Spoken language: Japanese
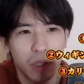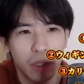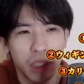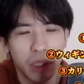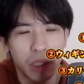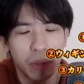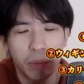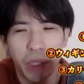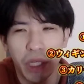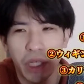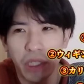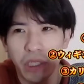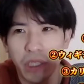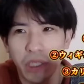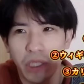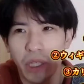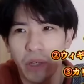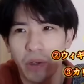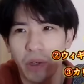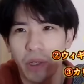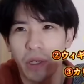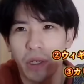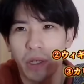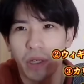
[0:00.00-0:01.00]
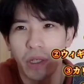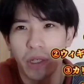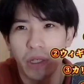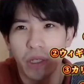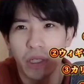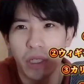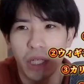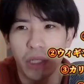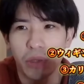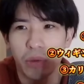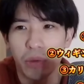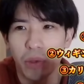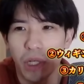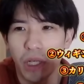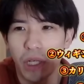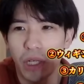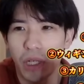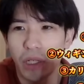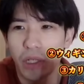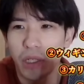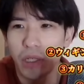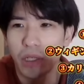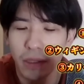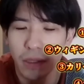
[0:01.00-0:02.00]
同じページでいないの
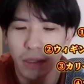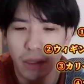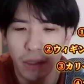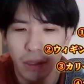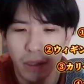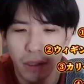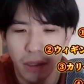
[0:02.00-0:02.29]
か